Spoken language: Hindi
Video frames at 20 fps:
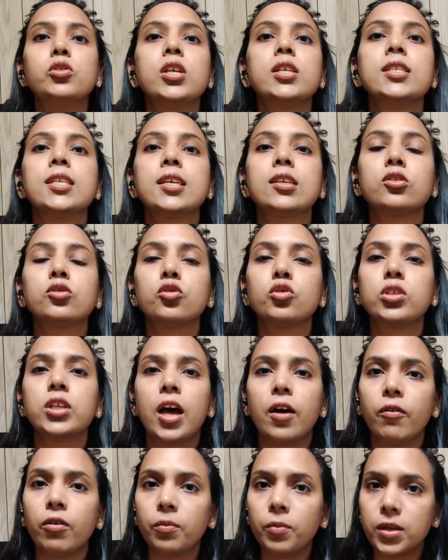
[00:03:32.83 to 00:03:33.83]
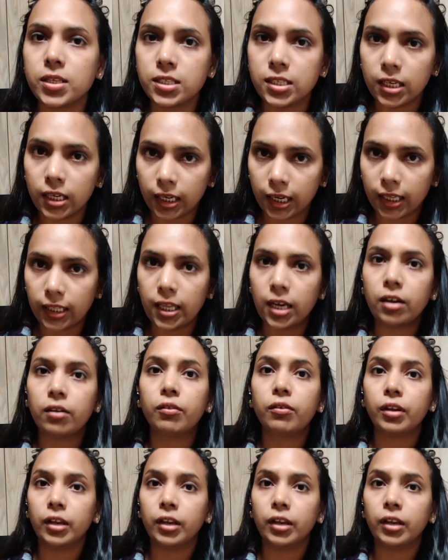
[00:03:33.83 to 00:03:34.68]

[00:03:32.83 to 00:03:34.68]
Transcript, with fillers: मुझे सिक्स टू सेवन मंथ्स लगे थे